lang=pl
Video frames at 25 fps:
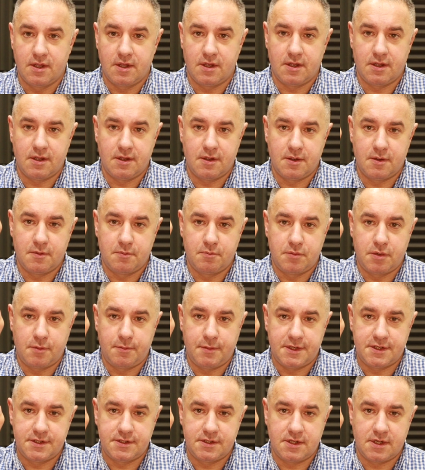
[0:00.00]
E,
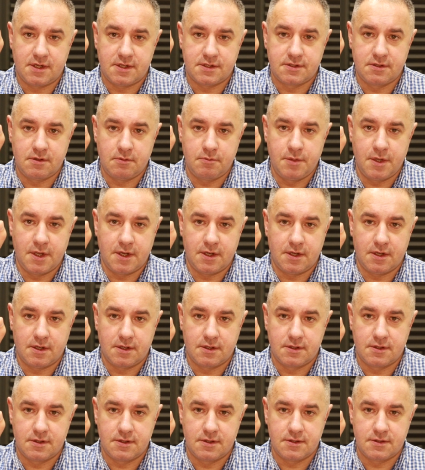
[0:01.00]
popatrzcie na zdobienie.
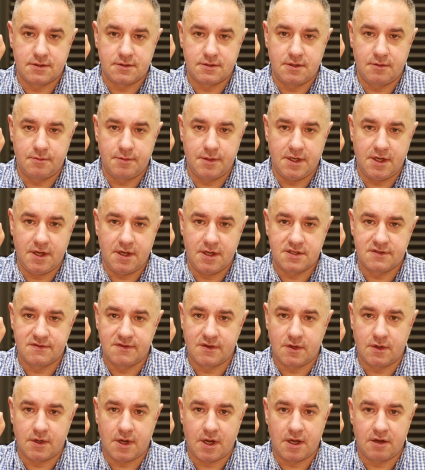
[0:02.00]
Zdobienie jest
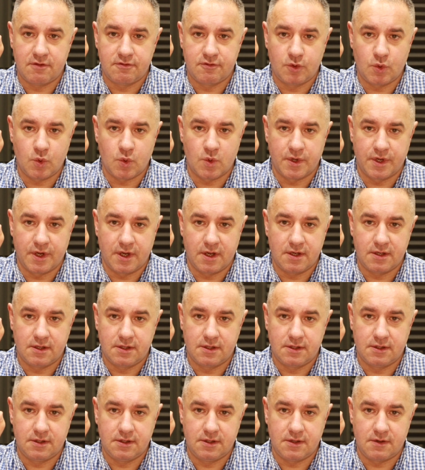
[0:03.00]
wykonane w turnie.
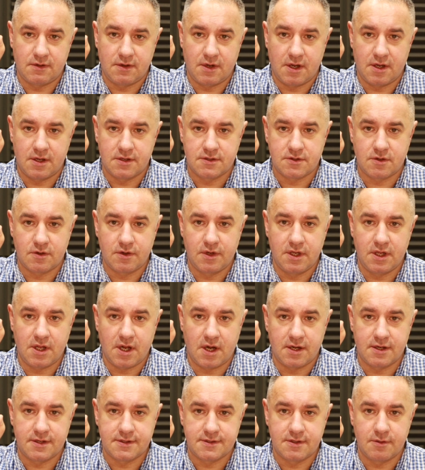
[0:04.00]
To nie jest
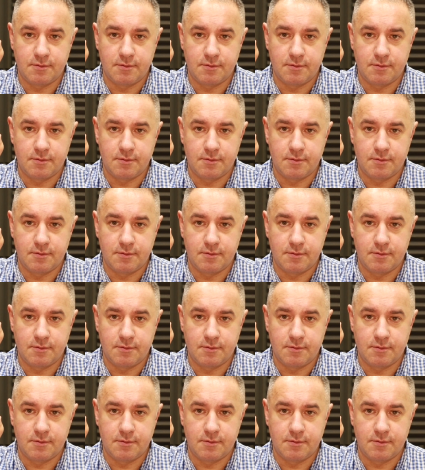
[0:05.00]
oryginalne